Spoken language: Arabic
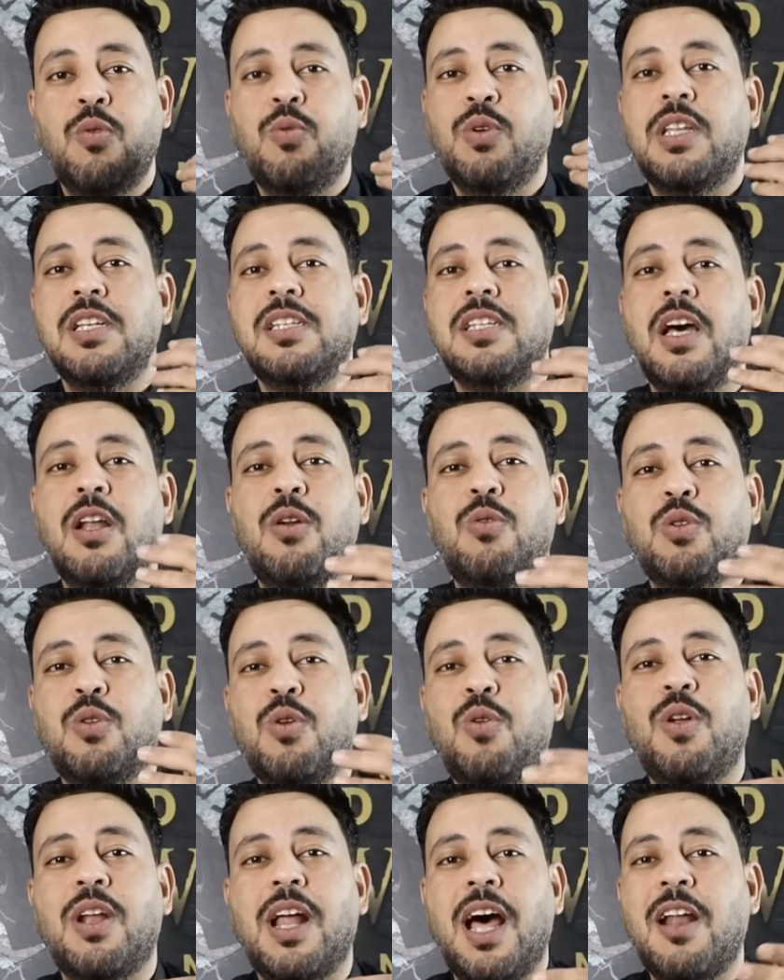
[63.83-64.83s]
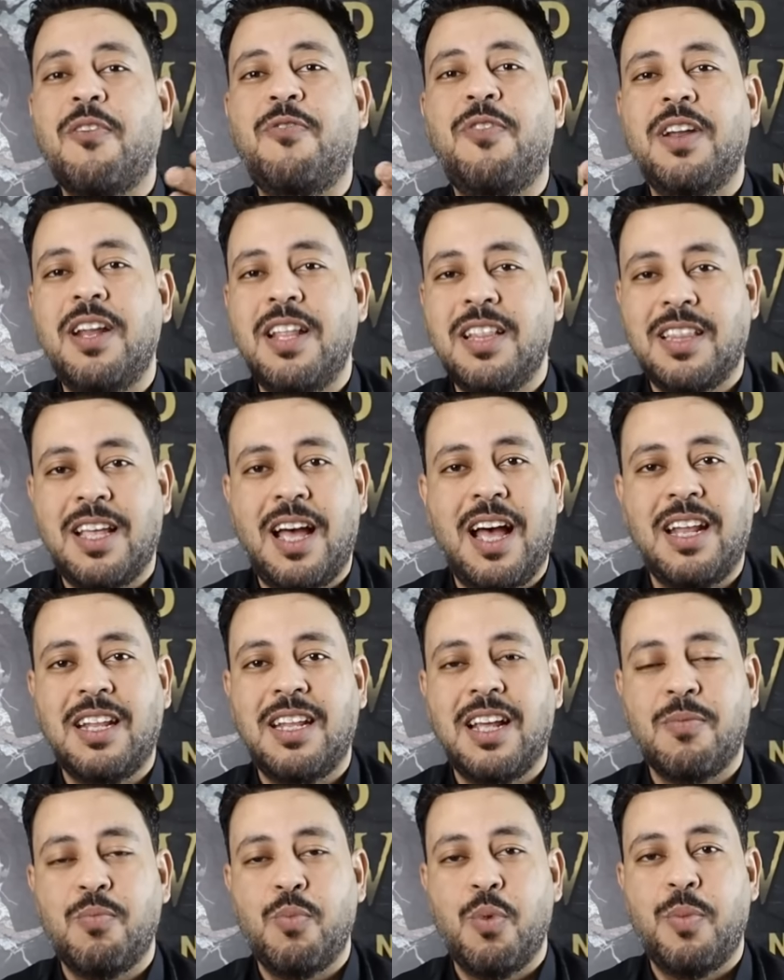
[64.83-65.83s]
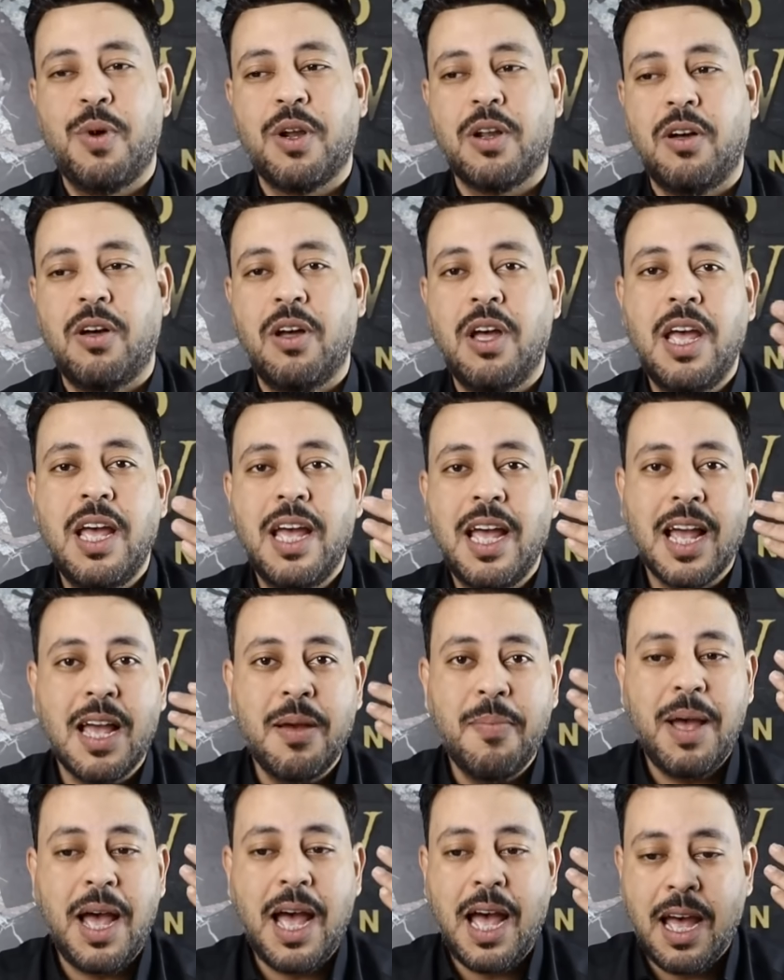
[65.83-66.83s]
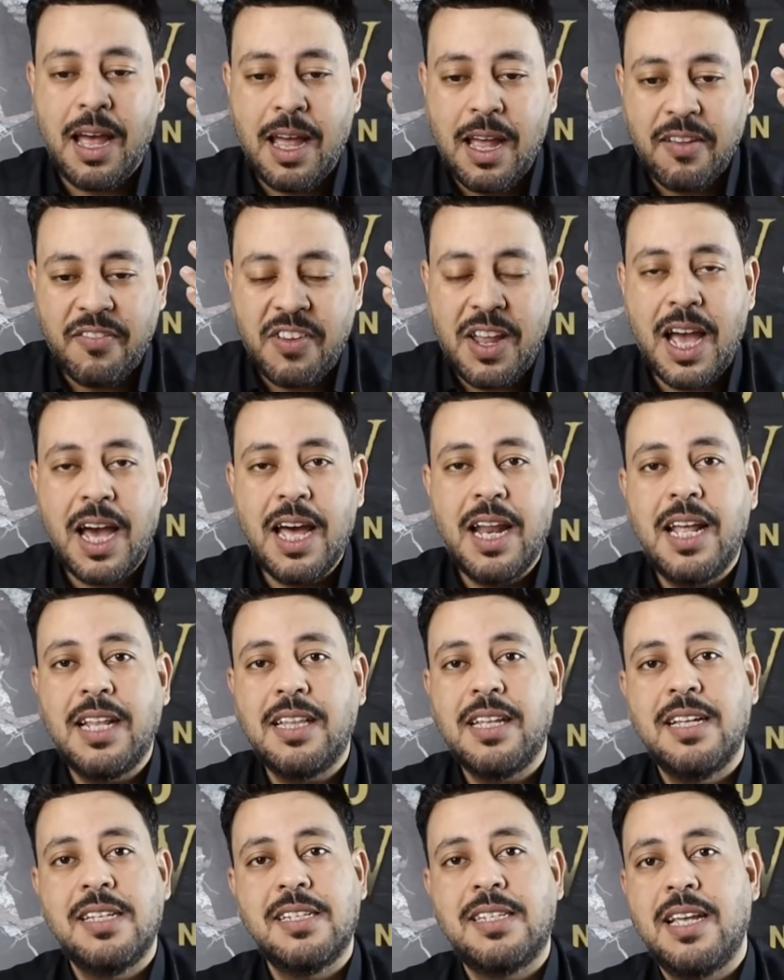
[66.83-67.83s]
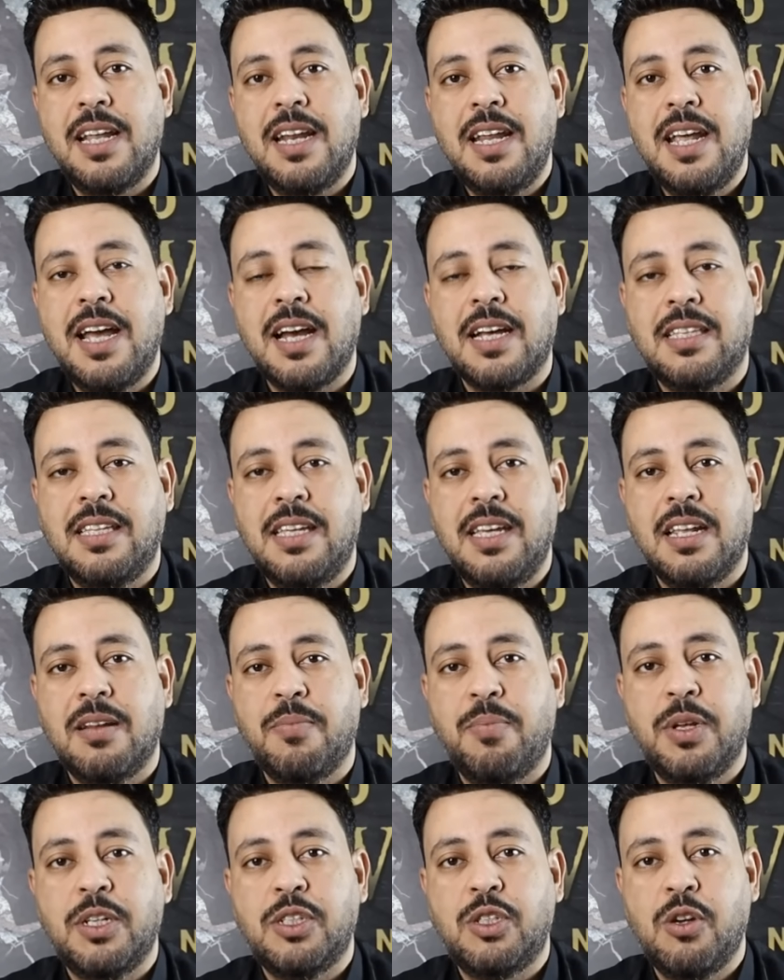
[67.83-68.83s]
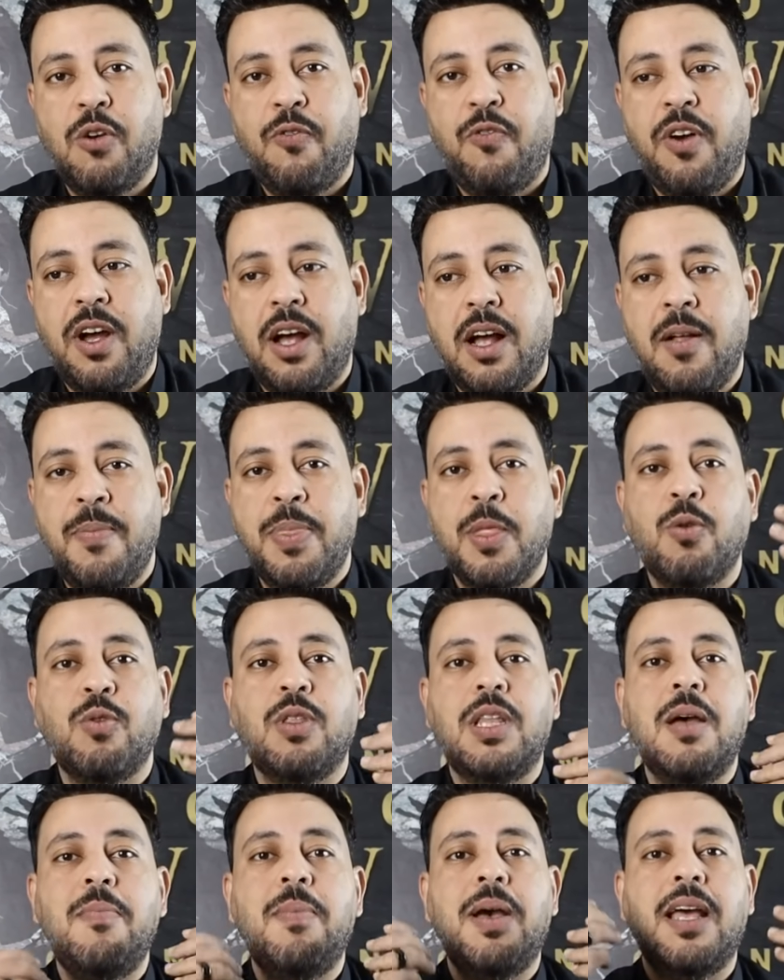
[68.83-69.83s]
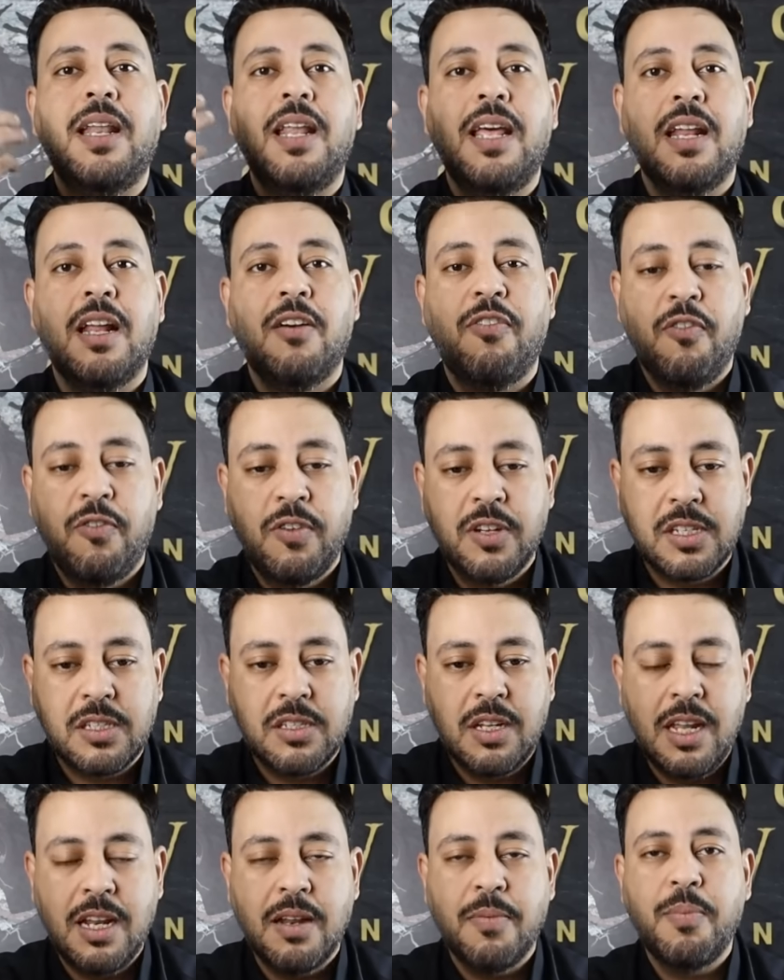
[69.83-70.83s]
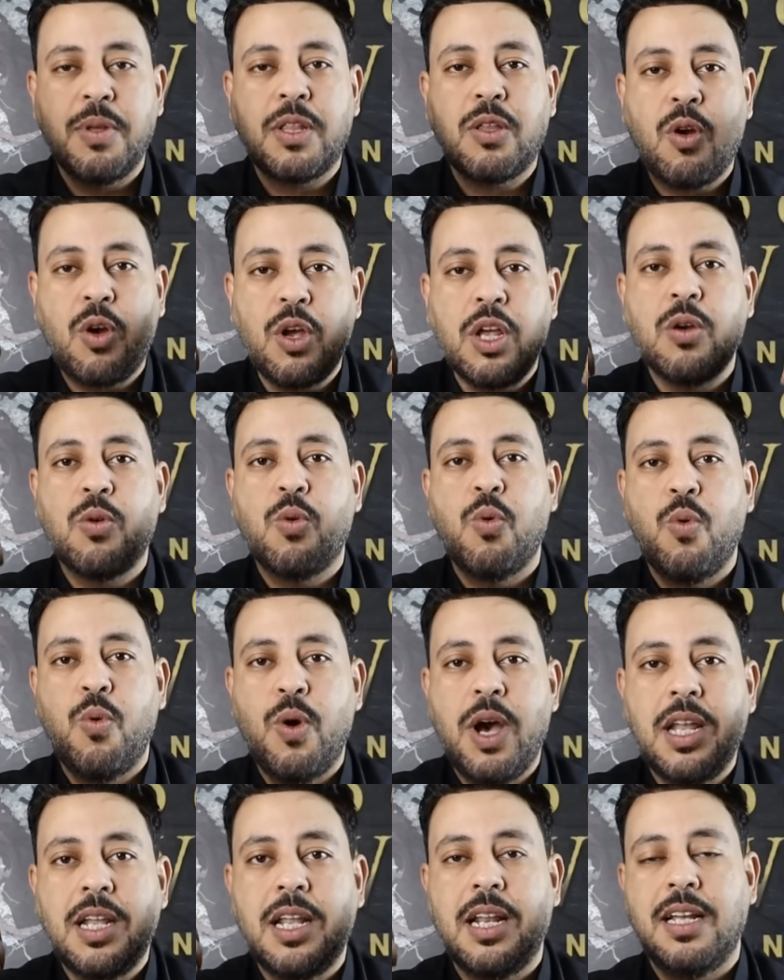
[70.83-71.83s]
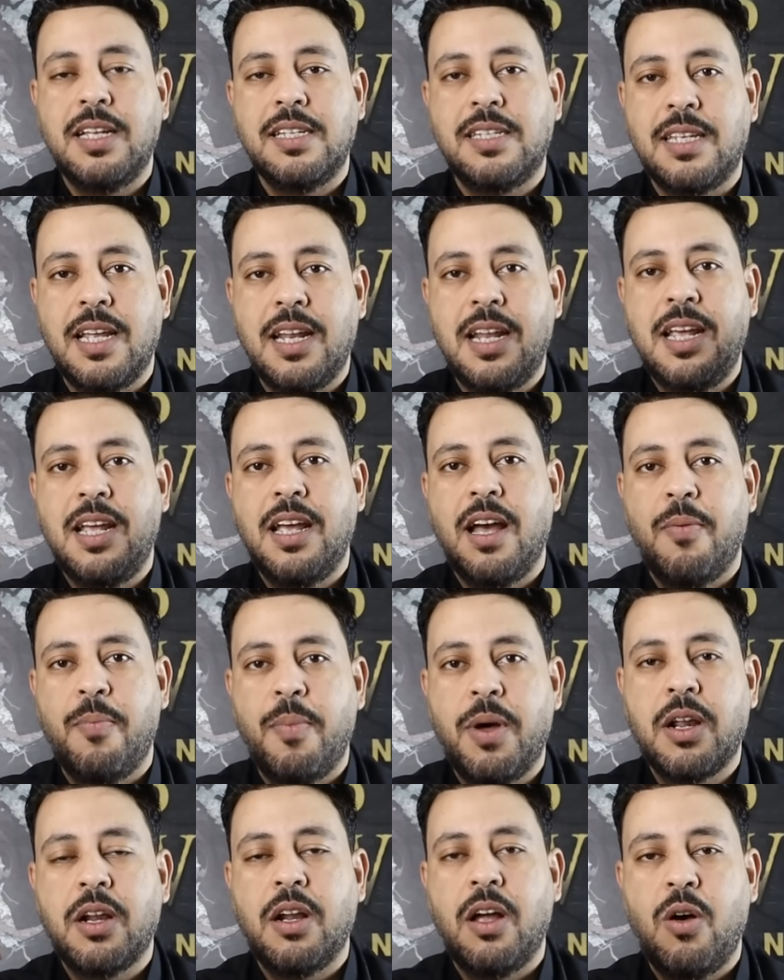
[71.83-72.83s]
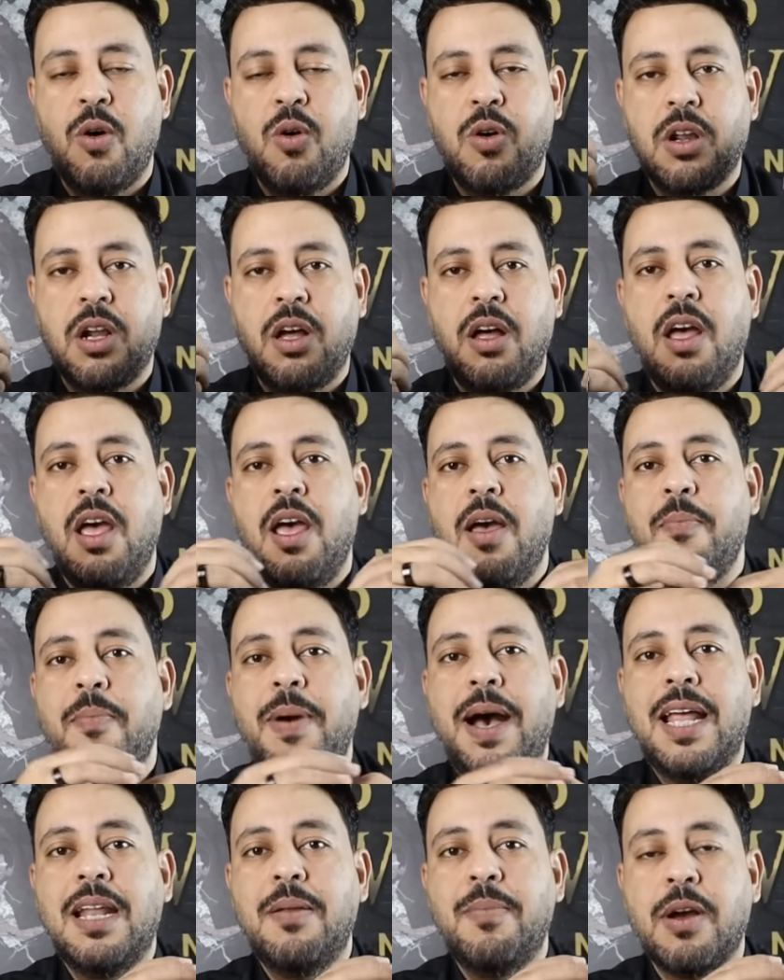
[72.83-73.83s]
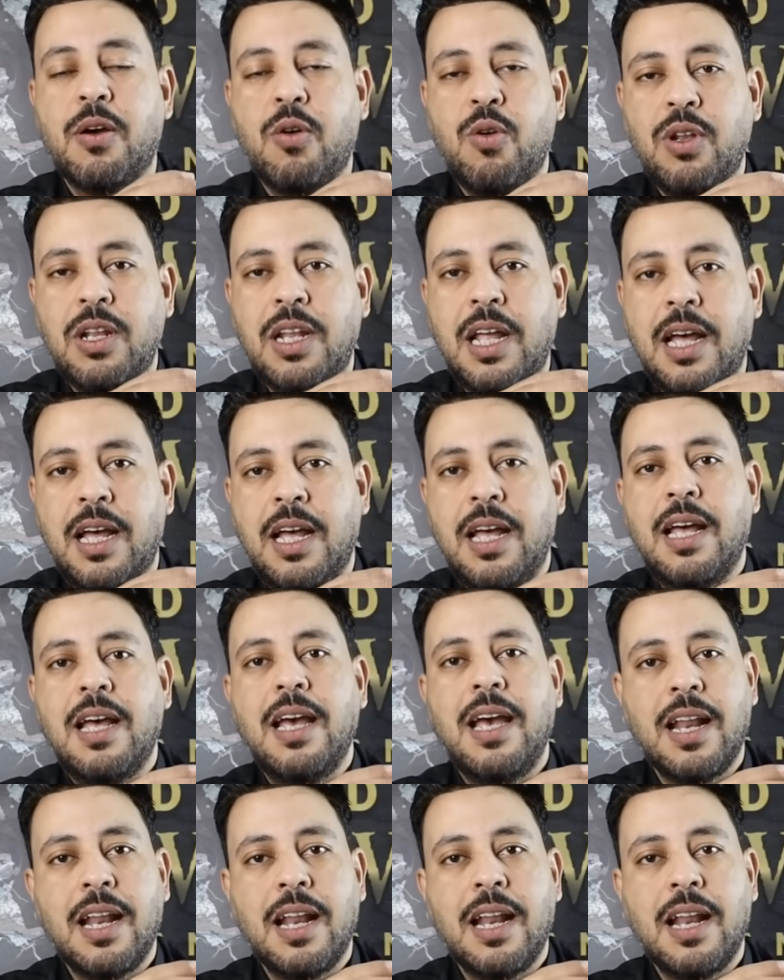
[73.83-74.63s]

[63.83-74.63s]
وتسأله وتقول له أنا عارفة إن أنت عندك مباراة يا جماعة في حالات إنسانية كتير بنشوفها قدام عينينا في فلسطين بتحيي جوانا الإنسانية مرة أخرى بعد ما كنا